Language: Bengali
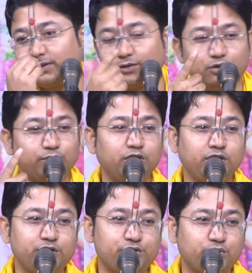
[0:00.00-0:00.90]
খুব মন
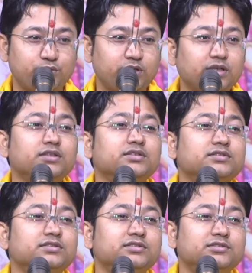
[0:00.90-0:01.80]
দিয়ে শুনবে
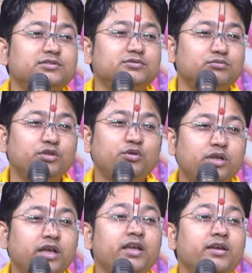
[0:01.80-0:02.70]
বিদুরকে